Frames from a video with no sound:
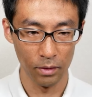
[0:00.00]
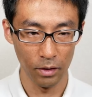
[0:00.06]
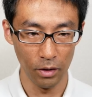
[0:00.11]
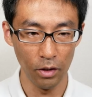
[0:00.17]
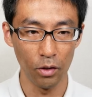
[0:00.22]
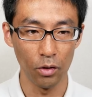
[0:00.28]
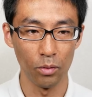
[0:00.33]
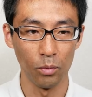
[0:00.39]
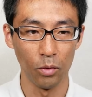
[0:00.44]

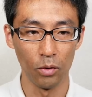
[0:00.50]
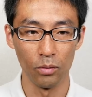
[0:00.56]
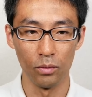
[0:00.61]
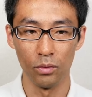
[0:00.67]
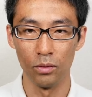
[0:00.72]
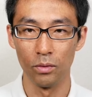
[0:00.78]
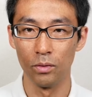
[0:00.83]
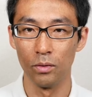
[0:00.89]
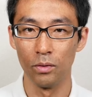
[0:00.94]
いいと思
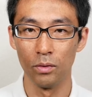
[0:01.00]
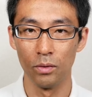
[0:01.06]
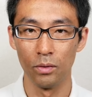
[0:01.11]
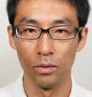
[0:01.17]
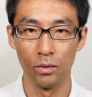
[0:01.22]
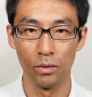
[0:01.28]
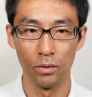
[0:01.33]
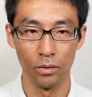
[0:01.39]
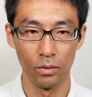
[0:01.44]

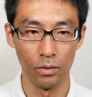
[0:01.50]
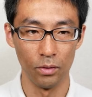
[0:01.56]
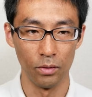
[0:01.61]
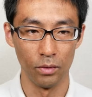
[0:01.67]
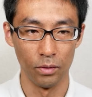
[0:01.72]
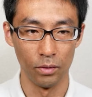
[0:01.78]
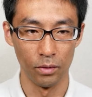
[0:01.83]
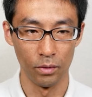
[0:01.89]
う。うん。